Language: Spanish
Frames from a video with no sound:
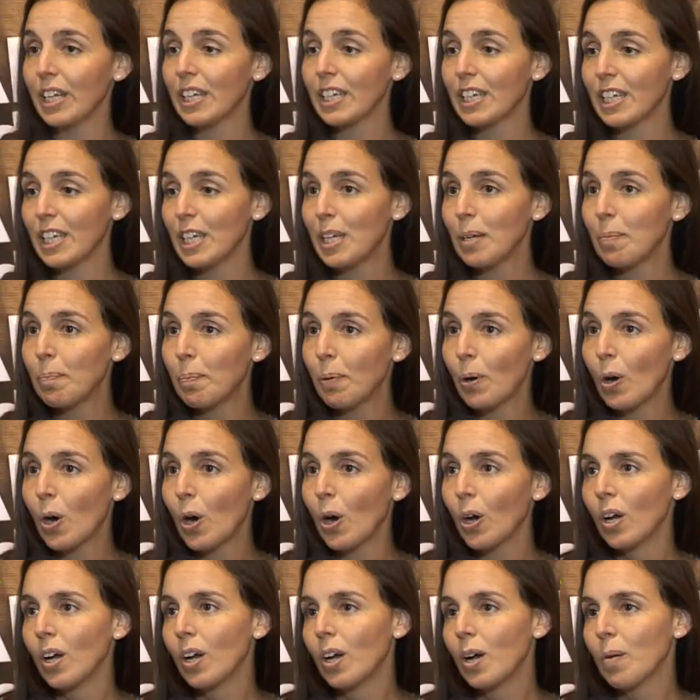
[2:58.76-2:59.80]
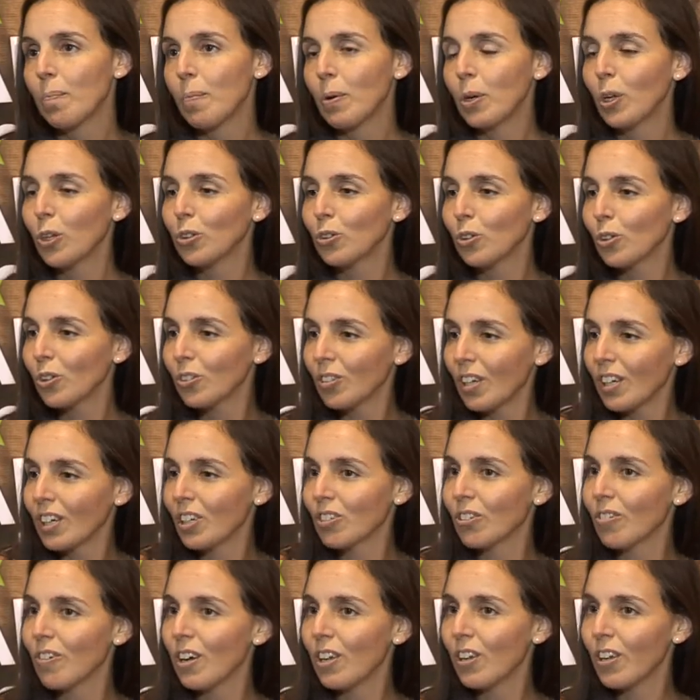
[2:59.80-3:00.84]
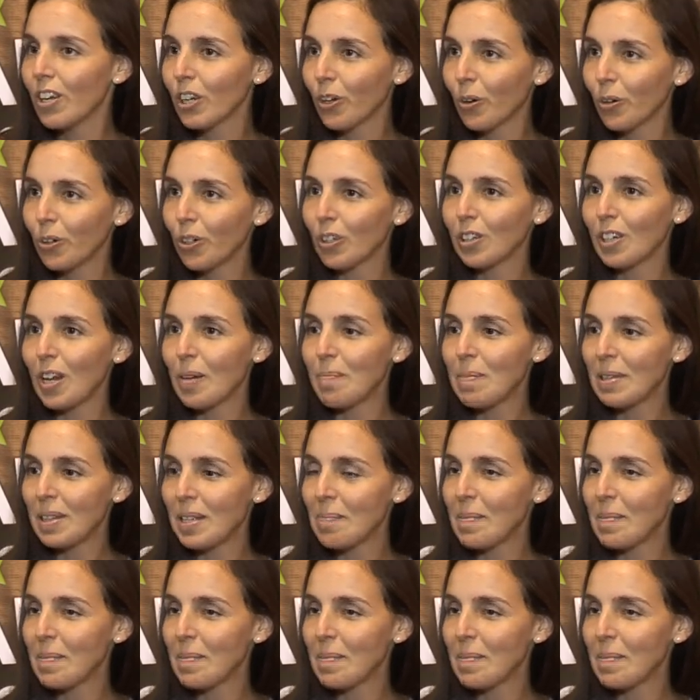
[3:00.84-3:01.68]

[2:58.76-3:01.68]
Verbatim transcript: equipo, bueno, todos aquellos valores que uno transmite